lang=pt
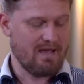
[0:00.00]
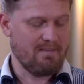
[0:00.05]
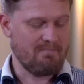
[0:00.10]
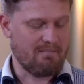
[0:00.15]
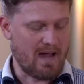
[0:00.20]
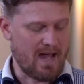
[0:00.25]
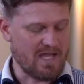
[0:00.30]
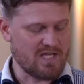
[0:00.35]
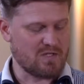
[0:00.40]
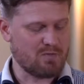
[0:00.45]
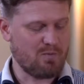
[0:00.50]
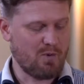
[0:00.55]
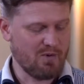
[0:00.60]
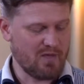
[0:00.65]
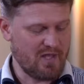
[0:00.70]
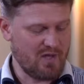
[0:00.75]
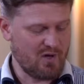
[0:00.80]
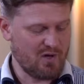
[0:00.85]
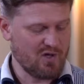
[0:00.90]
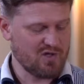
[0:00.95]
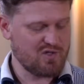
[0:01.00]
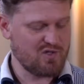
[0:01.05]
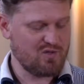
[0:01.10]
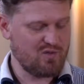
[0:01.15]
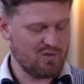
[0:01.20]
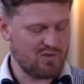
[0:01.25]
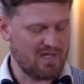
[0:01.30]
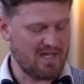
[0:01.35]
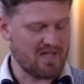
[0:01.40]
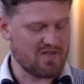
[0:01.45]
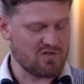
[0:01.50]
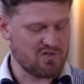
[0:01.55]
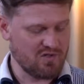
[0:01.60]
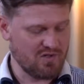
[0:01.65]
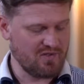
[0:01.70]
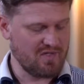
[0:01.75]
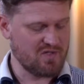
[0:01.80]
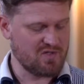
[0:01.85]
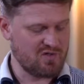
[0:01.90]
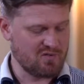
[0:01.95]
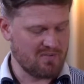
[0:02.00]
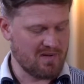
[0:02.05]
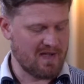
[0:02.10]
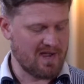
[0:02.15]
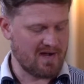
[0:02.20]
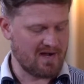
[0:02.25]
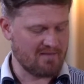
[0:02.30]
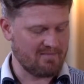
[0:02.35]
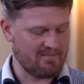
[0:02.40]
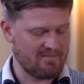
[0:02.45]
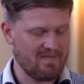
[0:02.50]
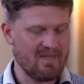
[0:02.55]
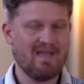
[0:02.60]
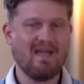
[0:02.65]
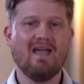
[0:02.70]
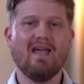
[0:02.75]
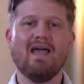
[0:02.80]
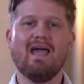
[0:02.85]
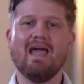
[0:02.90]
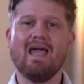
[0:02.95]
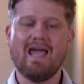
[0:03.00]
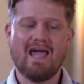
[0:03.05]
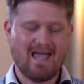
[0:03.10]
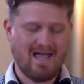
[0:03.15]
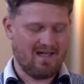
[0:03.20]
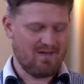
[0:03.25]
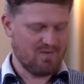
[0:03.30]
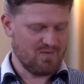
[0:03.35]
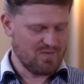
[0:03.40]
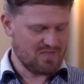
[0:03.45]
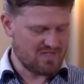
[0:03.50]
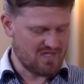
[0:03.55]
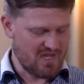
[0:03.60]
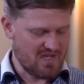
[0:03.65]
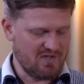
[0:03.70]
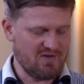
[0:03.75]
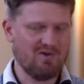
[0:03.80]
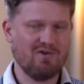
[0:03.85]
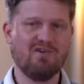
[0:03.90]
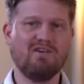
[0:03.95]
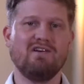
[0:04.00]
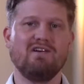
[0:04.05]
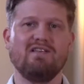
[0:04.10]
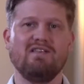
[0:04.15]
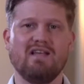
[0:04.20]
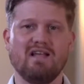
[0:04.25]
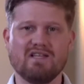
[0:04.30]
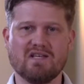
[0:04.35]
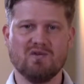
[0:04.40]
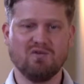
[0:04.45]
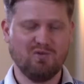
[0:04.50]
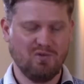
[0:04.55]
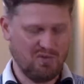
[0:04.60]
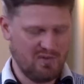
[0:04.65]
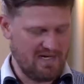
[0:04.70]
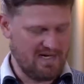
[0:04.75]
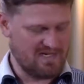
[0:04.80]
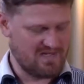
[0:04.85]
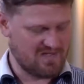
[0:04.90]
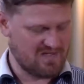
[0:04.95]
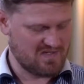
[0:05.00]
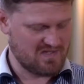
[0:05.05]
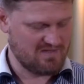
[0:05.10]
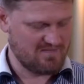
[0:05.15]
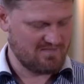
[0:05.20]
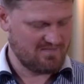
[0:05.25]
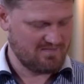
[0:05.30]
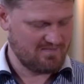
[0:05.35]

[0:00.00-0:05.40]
mais poderoso do que as ondas do mar, é o Senhor nas alturas.